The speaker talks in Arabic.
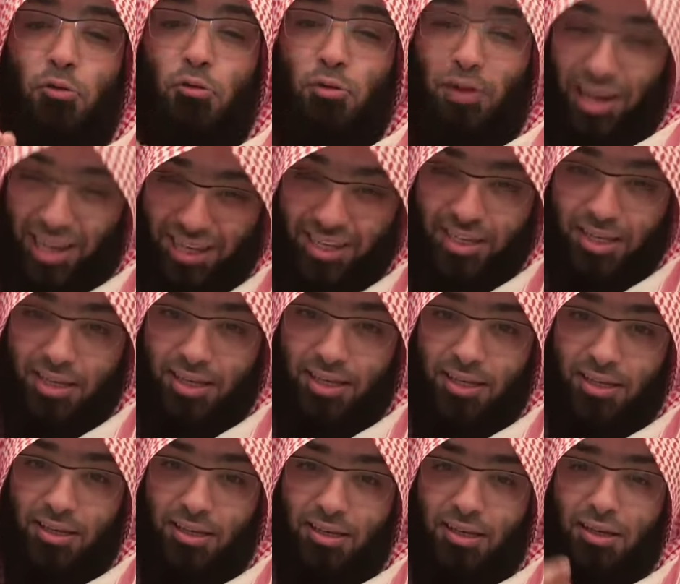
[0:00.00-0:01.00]
لك
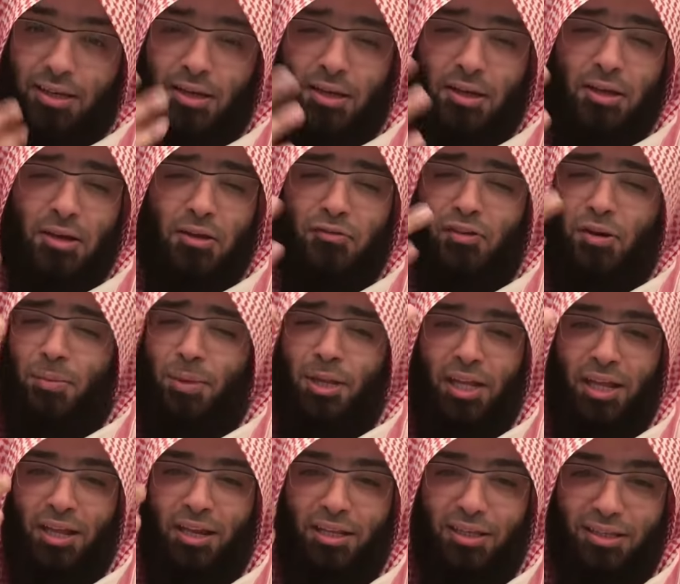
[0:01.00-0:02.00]
فمن
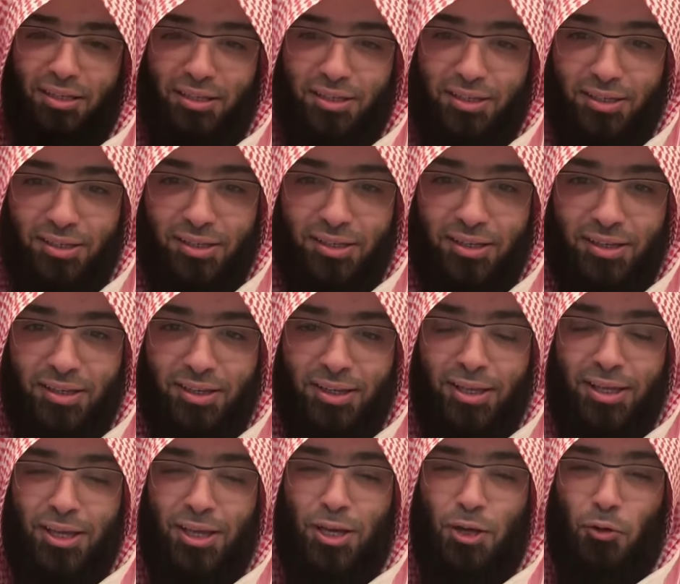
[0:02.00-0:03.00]
عليك
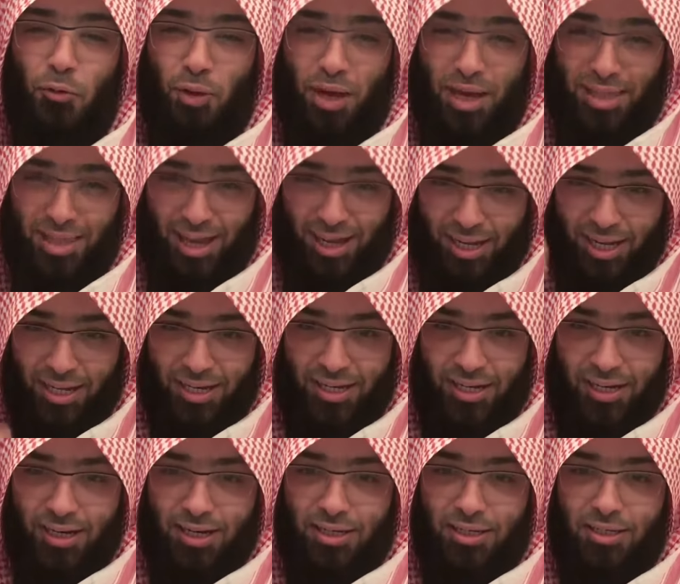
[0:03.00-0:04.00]
وإذا كان
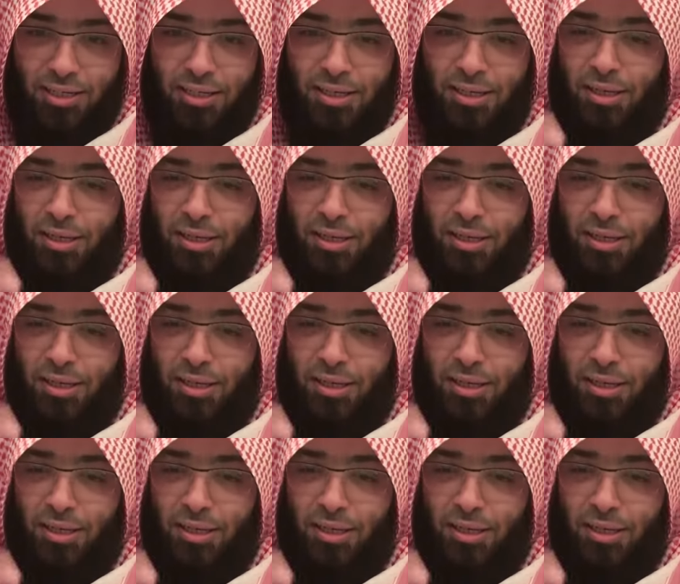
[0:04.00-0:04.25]
عليك